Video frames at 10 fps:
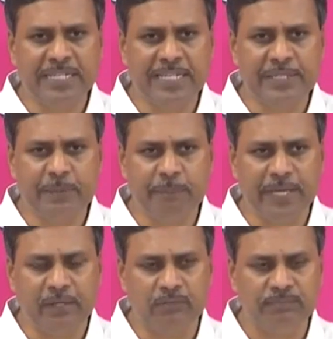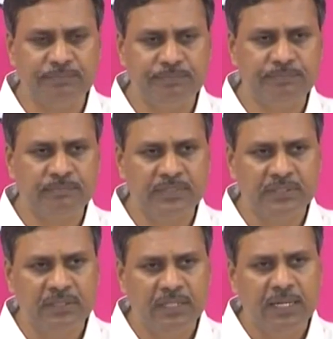చేయలేదని చెప్పారు
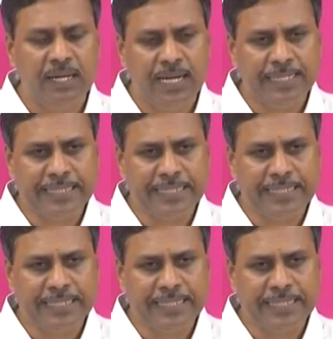ఆ